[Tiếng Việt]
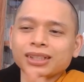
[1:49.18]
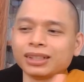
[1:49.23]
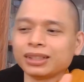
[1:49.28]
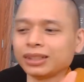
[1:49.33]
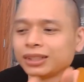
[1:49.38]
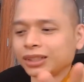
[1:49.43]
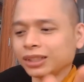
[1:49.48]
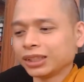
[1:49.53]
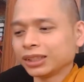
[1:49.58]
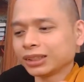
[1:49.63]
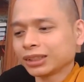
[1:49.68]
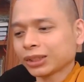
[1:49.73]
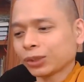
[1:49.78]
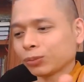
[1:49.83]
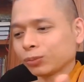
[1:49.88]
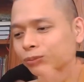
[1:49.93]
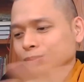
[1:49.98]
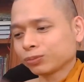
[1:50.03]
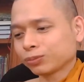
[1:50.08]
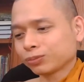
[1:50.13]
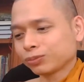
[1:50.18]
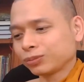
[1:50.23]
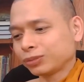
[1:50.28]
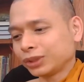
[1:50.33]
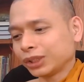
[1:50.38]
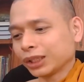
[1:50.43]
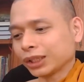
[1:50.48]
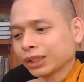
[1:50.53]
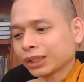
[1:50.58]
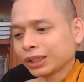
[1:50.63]
nhưng trong
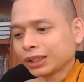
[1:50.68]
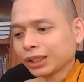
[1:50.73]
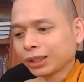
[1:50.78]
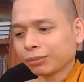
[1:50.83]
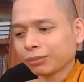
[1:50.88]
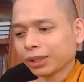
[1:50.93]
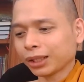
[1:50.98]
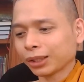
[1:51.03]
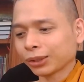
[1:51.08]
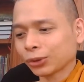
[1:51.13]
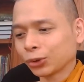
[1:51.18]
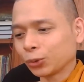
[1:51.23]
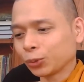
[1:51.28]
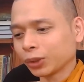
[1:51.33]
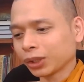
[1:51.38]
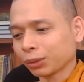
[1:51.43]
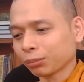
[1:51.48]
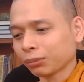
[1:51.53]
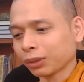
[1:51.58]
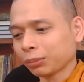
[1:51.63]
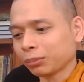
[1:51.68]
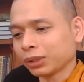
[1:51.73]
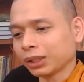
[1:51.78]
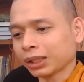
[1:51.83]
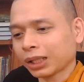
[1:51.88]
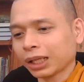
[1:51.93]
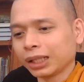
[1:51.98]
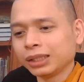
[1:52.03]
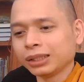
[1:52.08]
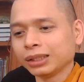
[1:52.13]
những cái giấc mơ của mình mà mình
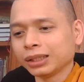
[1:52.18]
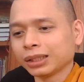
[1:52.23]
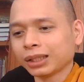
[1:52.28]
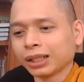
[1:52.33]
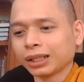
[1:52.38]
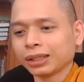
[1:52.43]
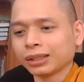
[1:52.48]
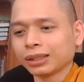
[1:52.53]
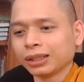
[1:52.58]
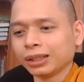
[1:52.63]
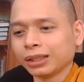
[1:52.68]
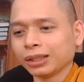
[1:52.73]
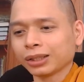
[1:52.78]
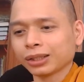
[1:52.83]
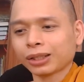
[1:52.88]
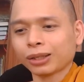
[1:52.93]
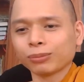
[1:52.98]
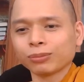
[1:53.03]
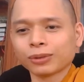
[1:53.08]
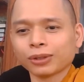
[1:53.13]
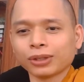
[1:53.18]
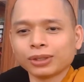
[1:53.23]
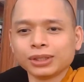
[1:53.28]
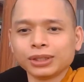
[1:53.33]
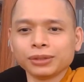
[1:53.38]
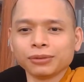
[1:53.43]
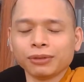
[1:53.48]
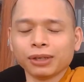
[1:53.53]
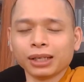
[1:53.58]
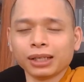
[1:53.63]
thấy người thân thì nó không có
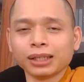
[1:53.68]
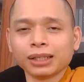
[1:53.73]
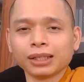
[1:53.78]
như vậy